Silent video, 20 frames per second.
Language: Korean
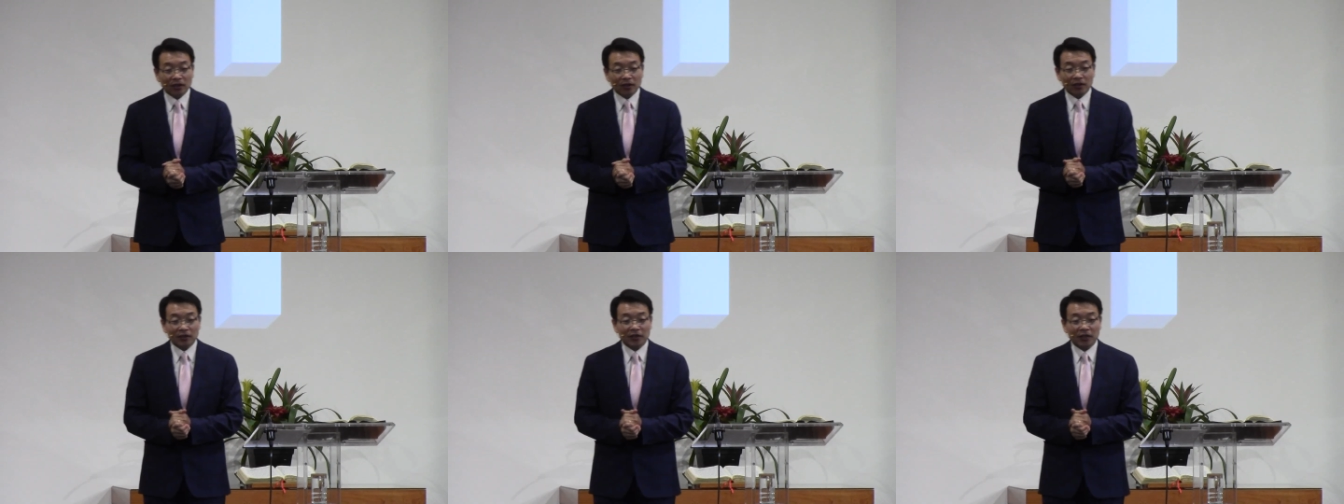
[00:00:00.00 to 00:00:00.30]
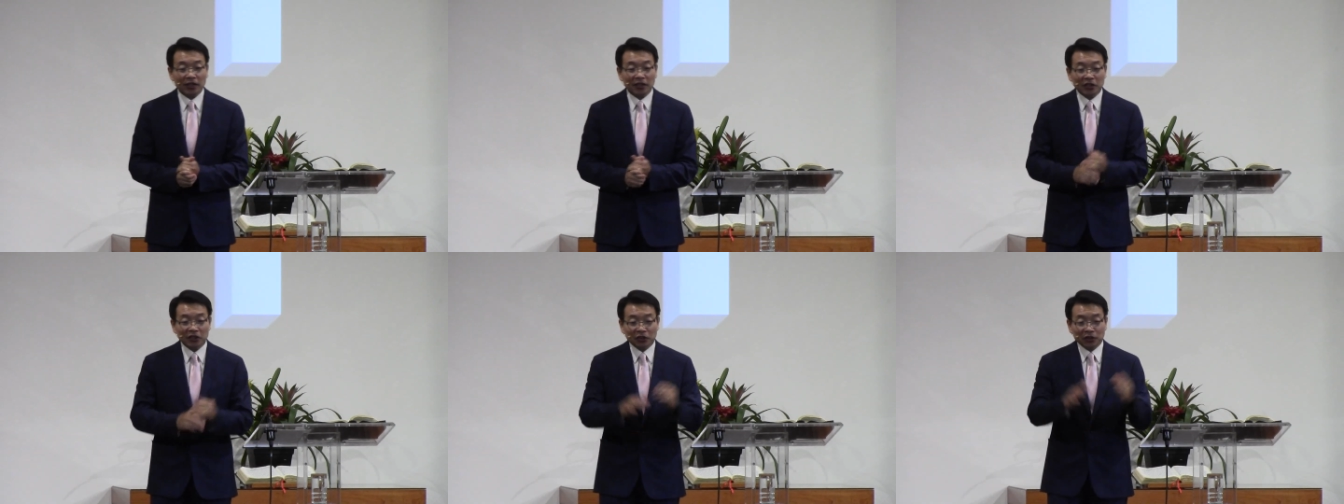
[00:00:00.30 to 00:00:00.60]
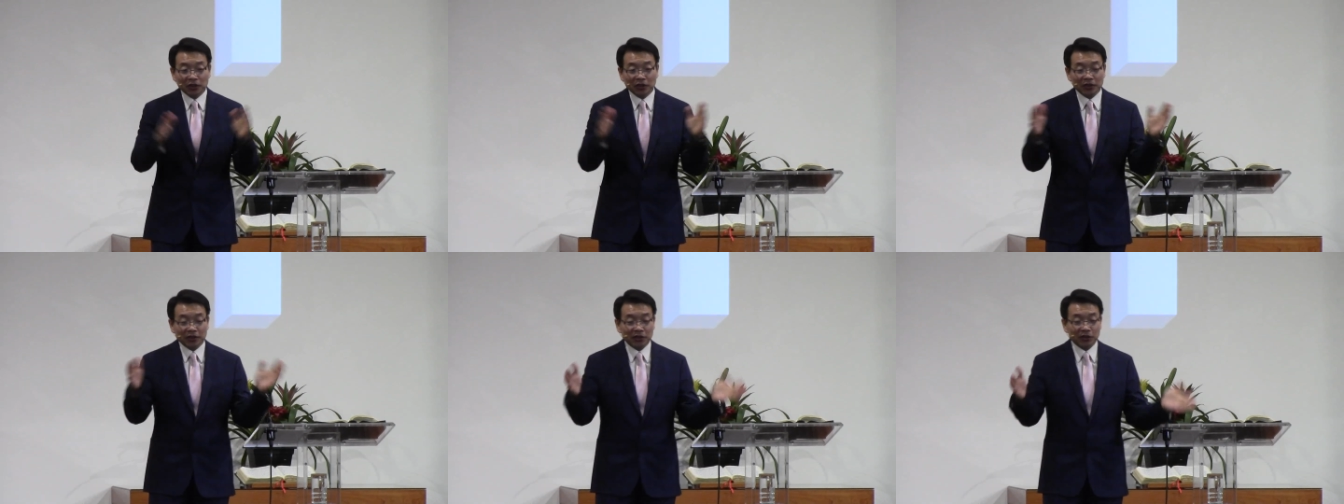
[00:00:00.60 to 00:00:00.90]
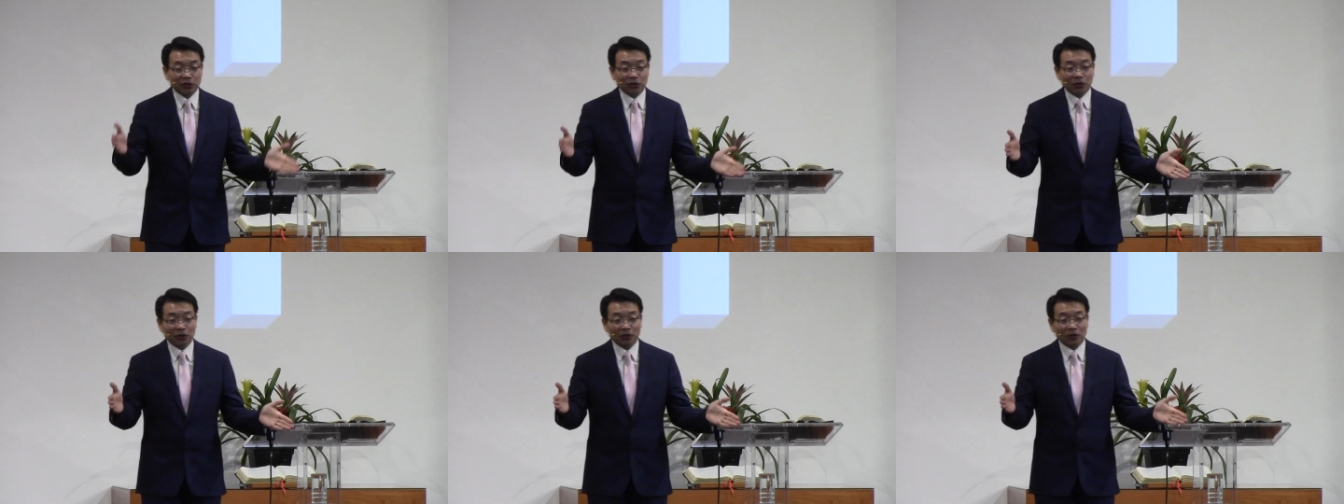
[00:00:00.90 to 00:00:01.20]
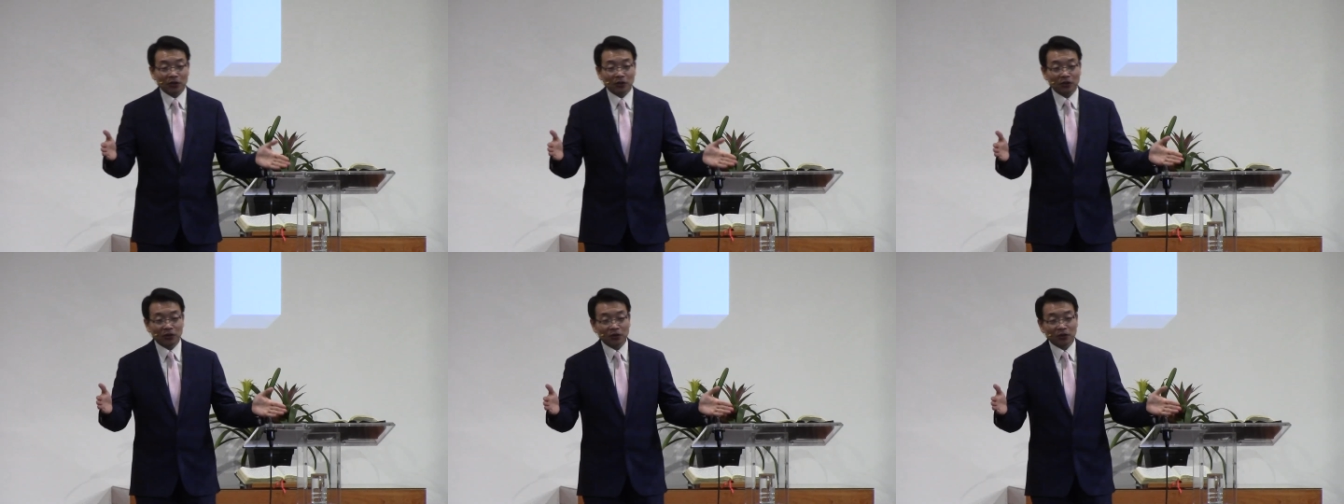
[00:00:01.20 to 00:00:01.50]
아, 제가 인터넷에서
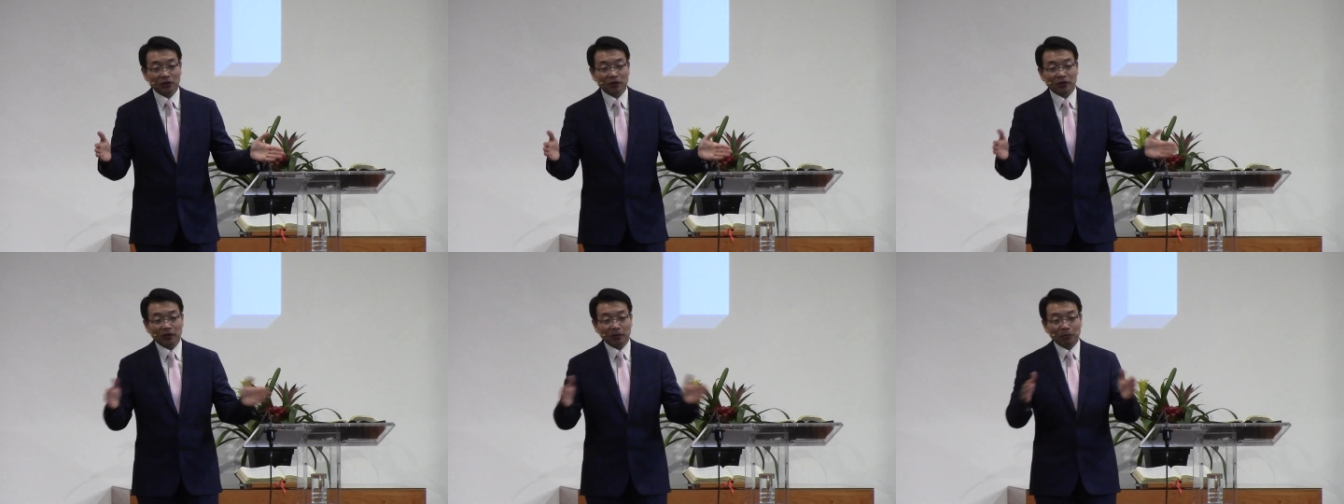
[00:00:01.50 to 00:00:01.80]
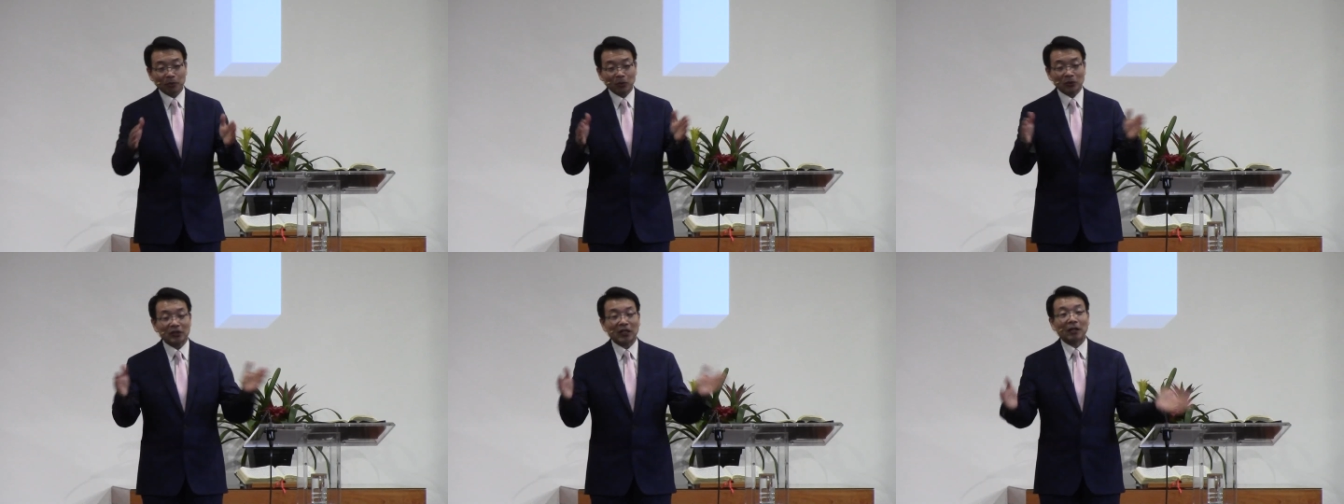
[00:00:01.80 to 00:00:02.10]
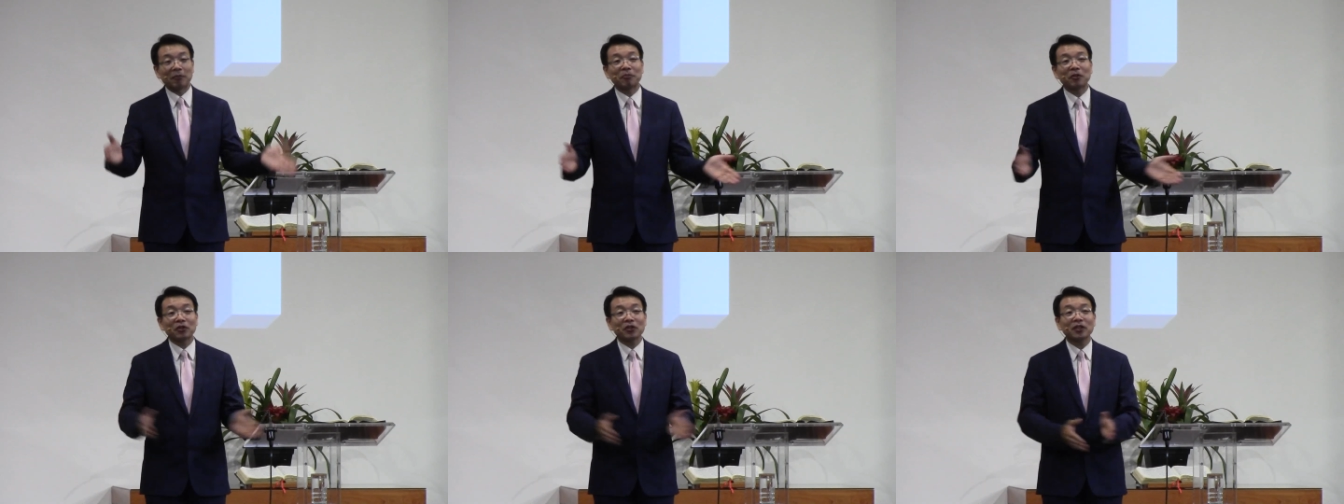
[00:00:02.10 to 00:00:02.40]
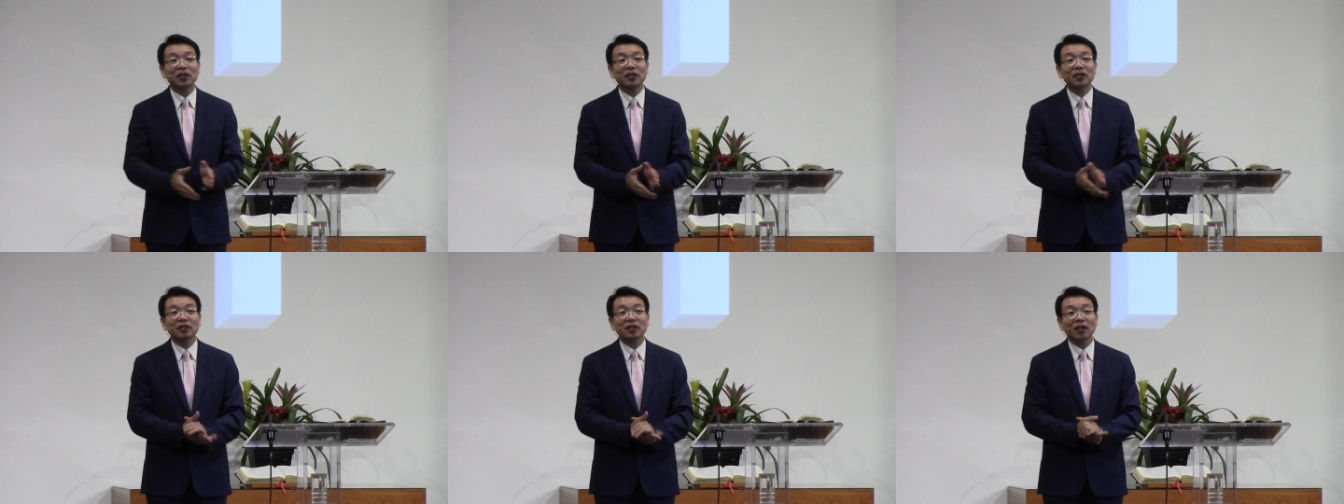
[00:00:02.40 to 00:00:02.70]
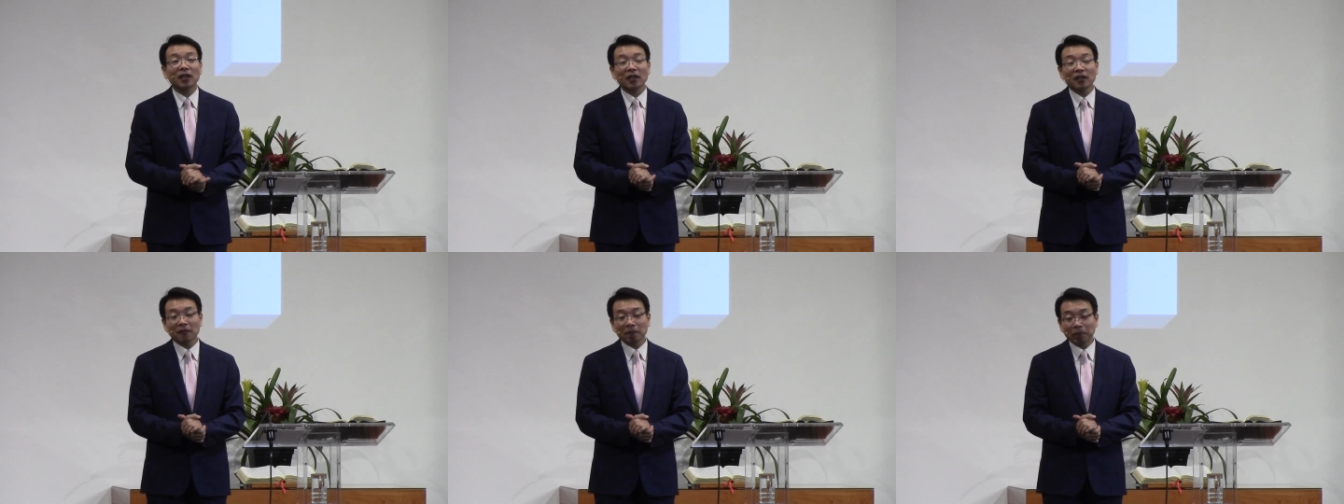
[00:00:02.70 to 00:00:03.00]
어, 이렇게 본 장면이
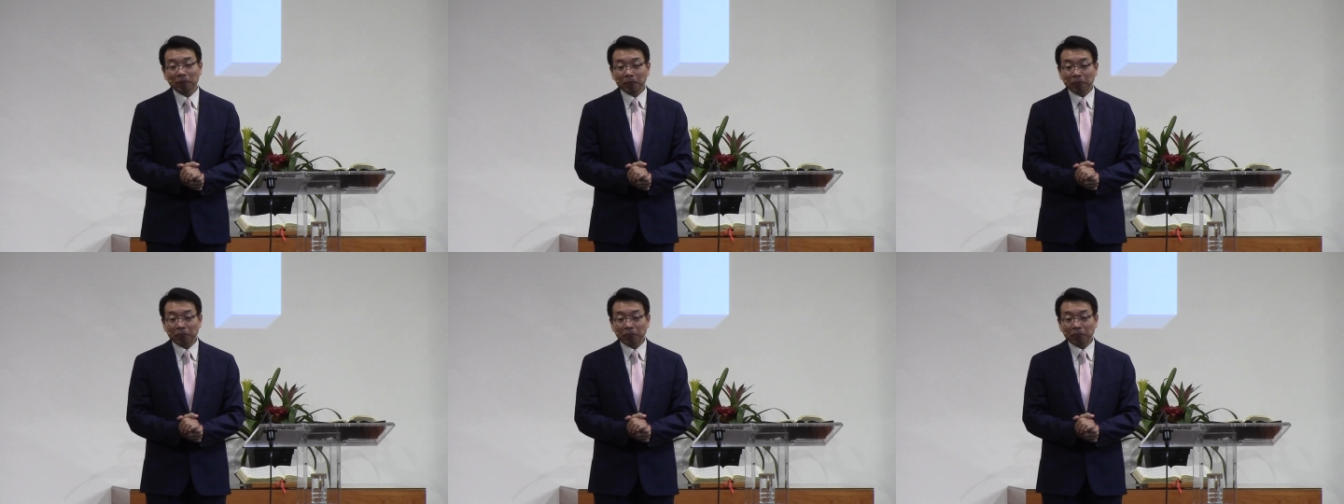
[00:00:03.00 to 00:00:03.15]
있는데